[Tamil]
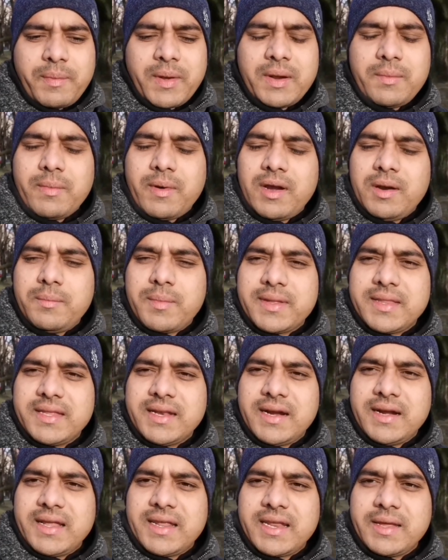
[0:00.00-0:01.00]
பெரும்பாலும்
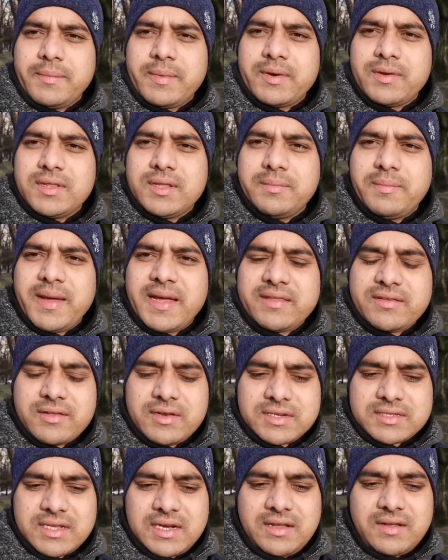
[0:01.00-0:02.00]
பார்த்தீங்கன்னா நிறைய பேர் வந்து
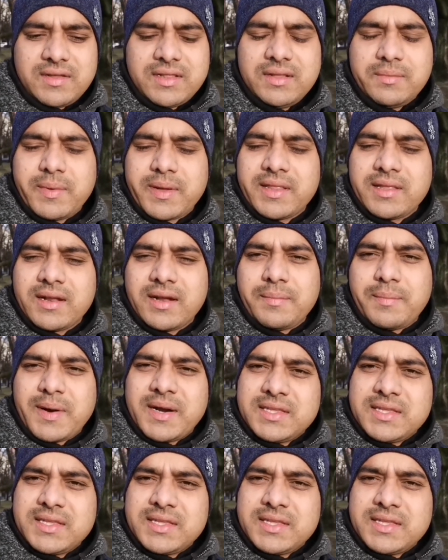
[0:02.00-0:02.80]
பேச்சுலர்ஸ் எல்லாம் வந்து பார்த்தீங்கன்னா